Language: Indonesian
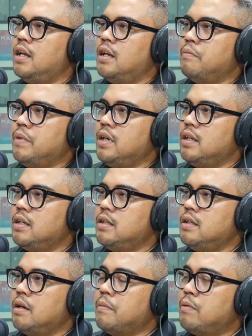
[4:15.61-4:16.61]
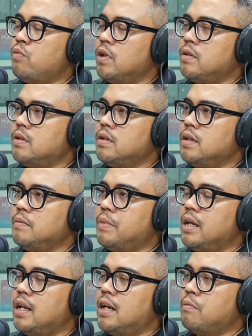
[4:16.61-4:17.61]
lebih nyaman buat uh,
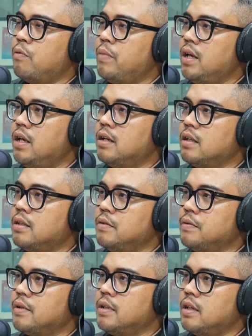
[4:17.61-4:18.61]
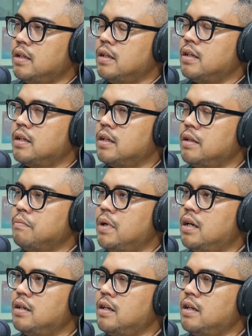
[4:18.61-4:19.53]
pengendara mobil gitu ya. katanya mm-hmm.